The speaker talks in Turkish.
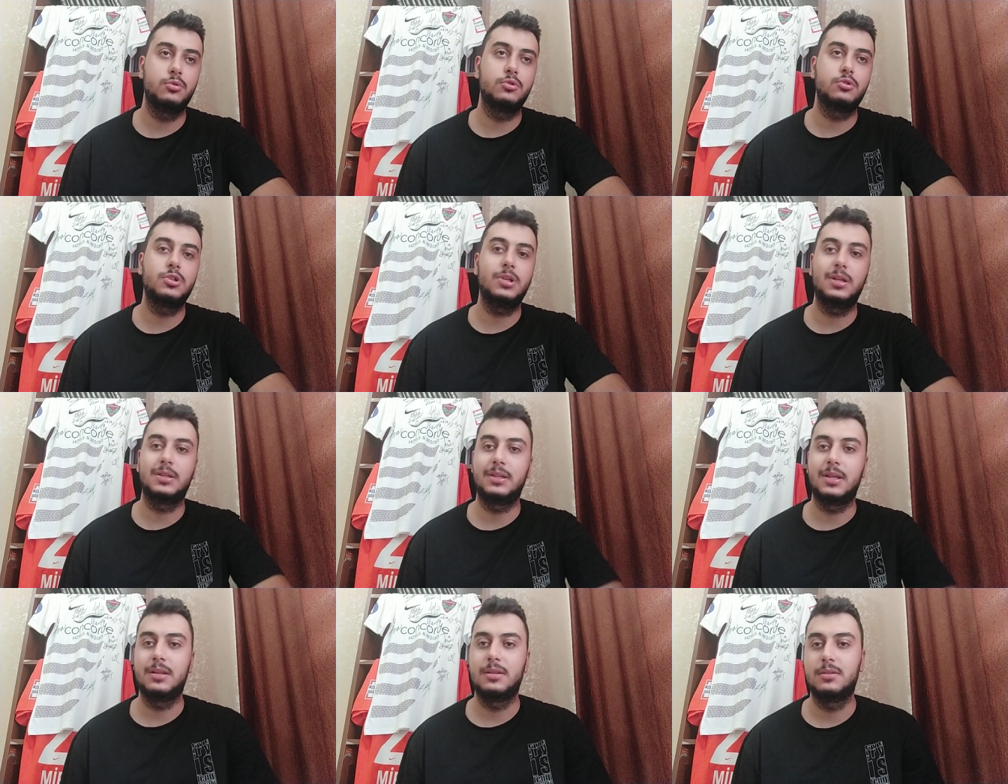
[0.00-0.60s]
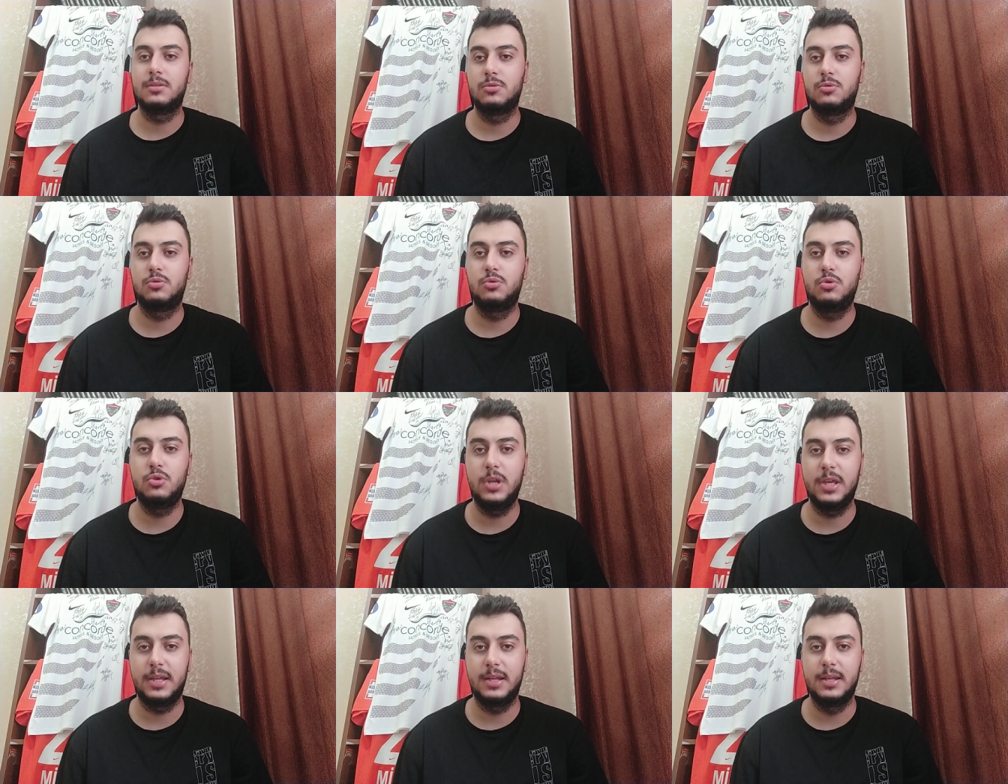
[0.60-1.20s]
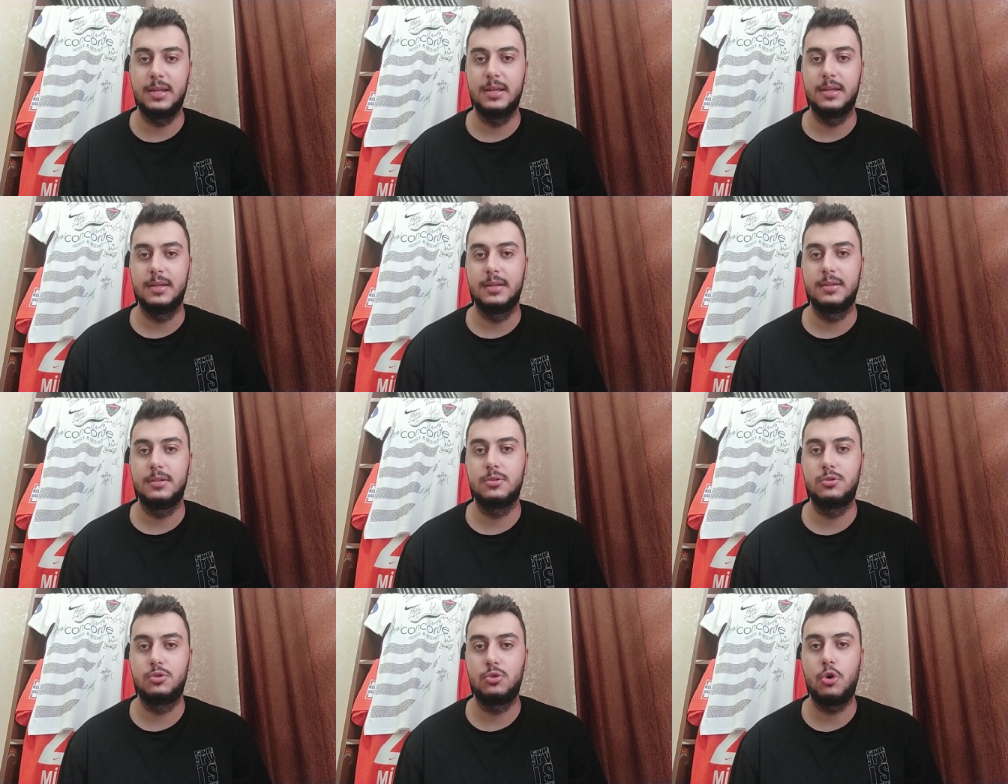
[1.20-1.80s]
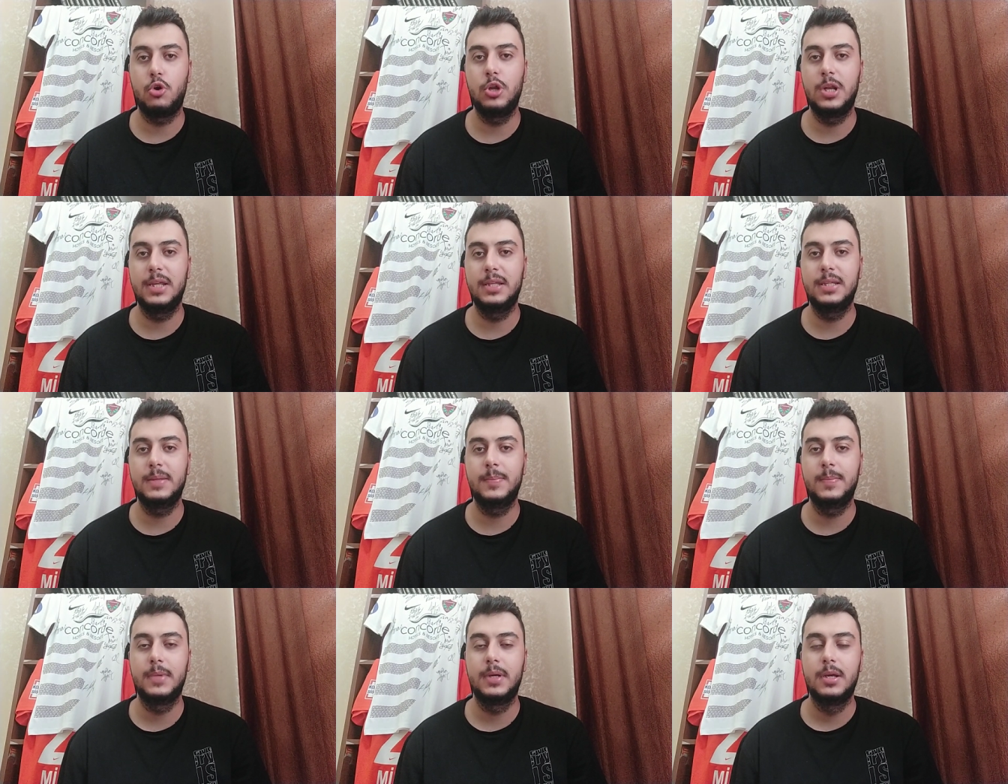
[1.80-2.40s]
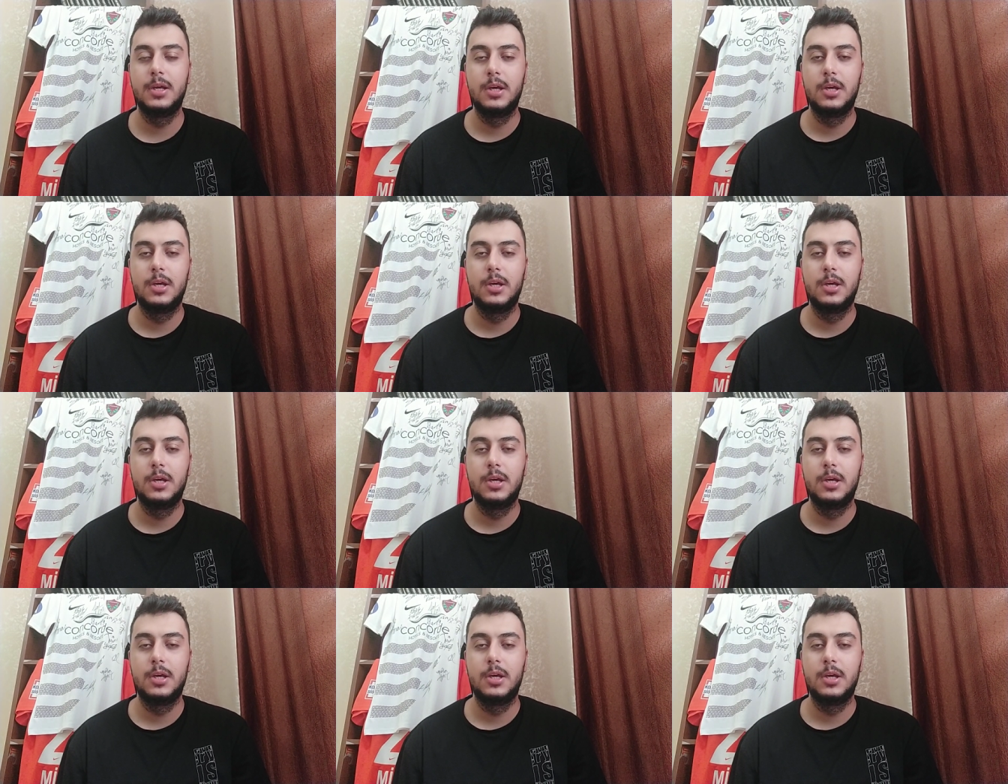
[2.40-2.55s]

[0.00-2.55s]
Bunu zaten sürekli söyledim.